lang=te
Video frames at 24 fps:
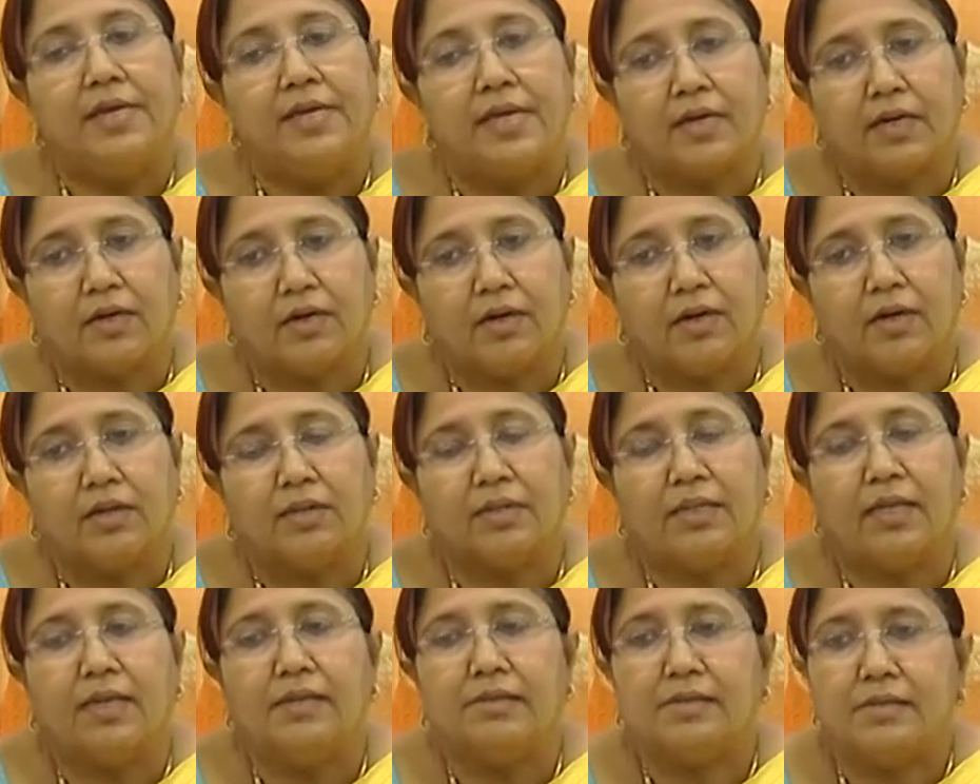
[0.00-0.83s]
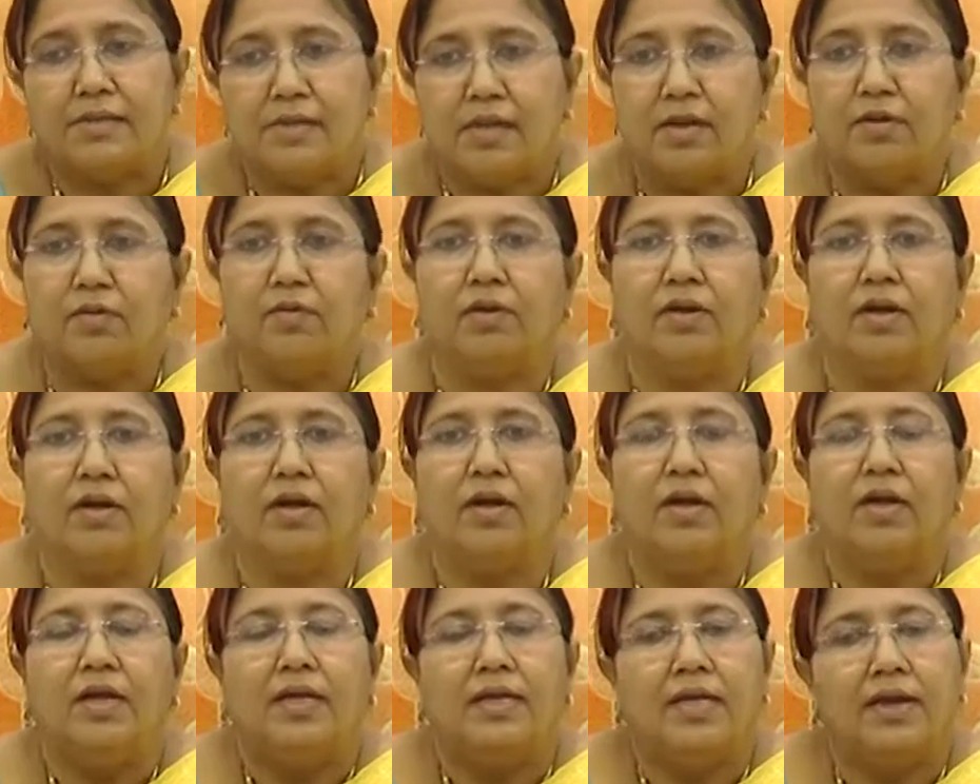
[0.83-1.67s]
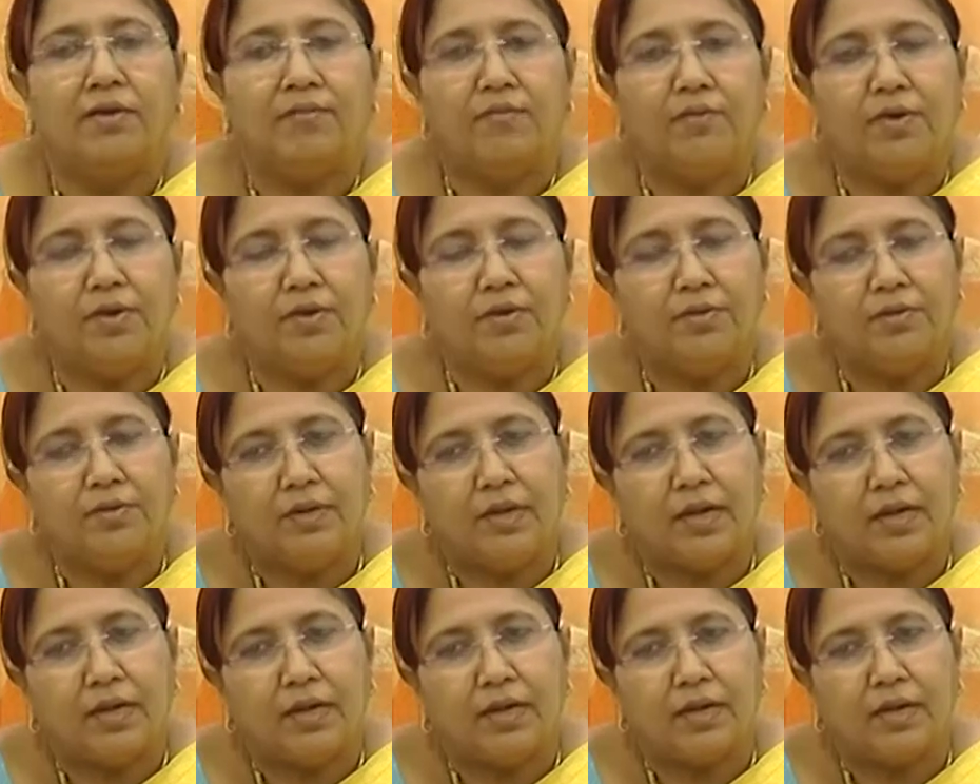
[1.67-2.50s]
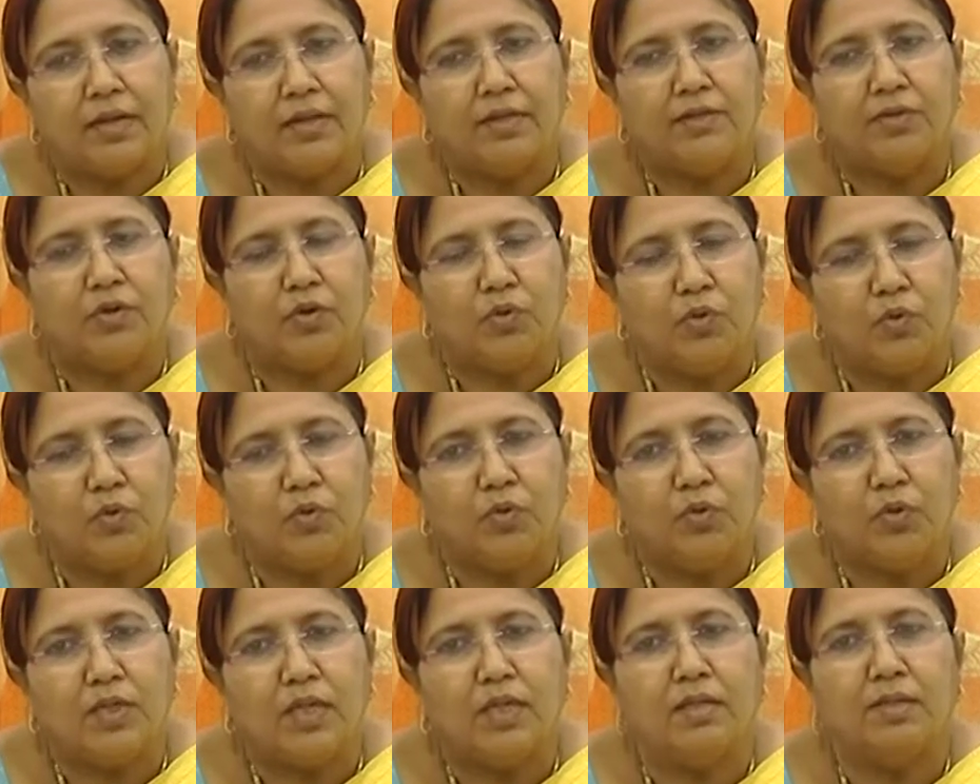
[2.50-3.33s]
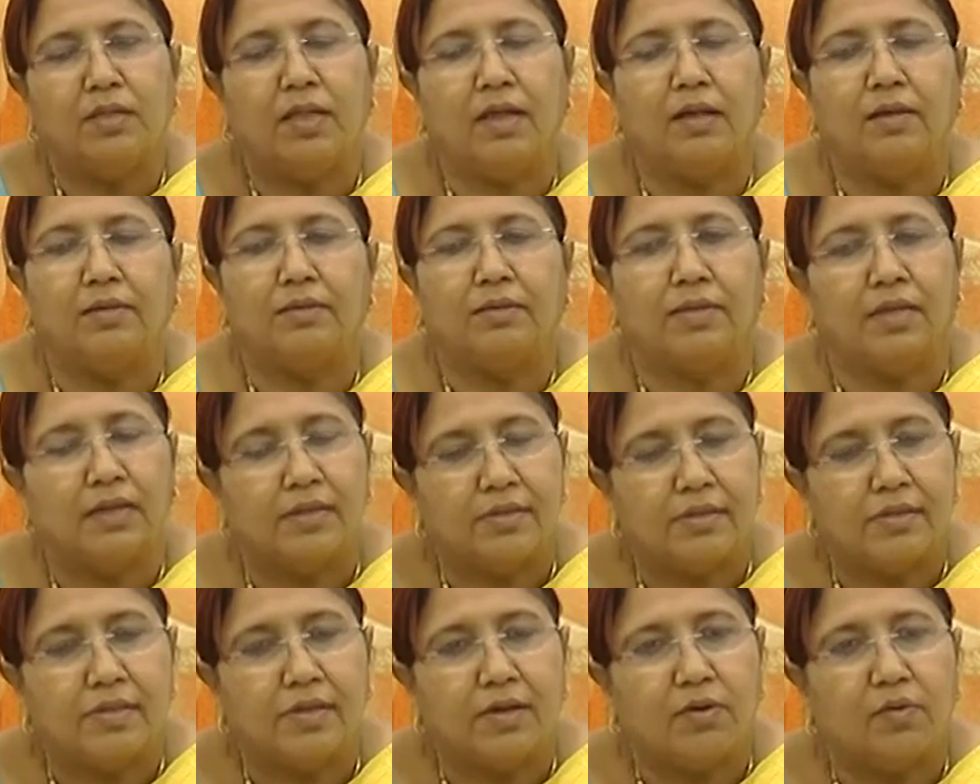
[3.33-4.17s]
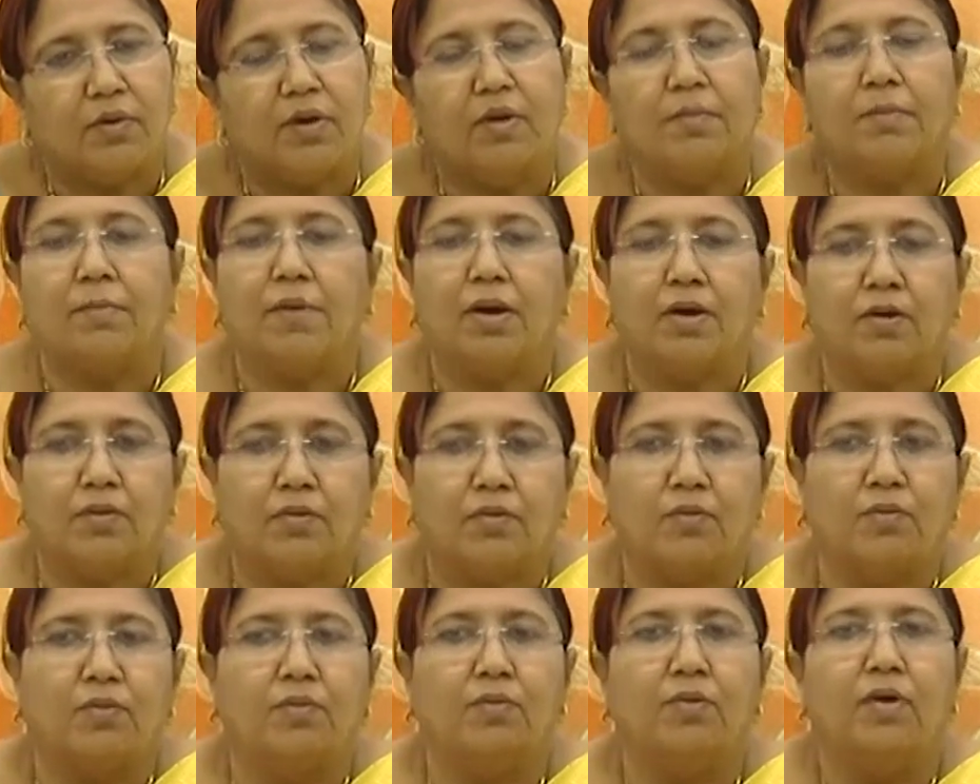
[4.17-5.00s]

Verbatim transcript: ఎక్కడ తెలిసినా కూడా ఎవరు ఎక్కడ జరుగుతుందని తెలిసినా కూడా మాకు